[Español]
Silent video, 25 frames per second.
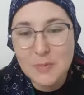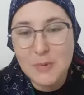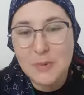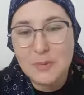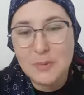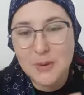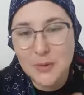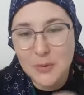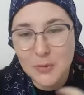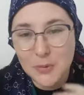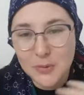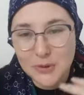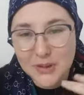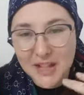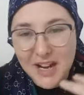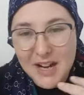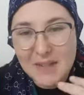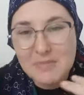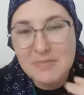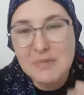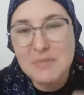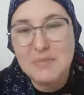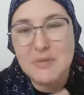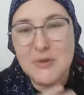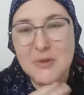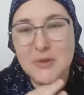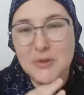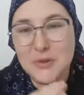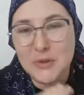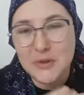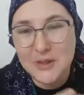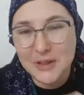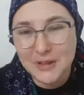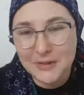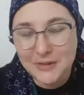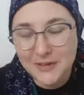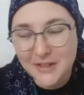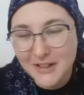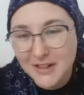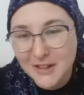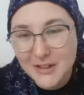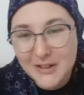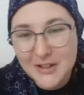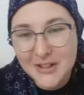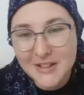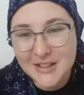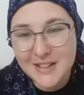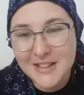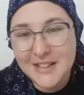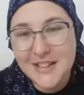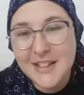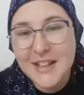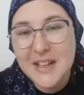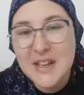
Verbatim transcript: por preguntarme, por sus tefilot.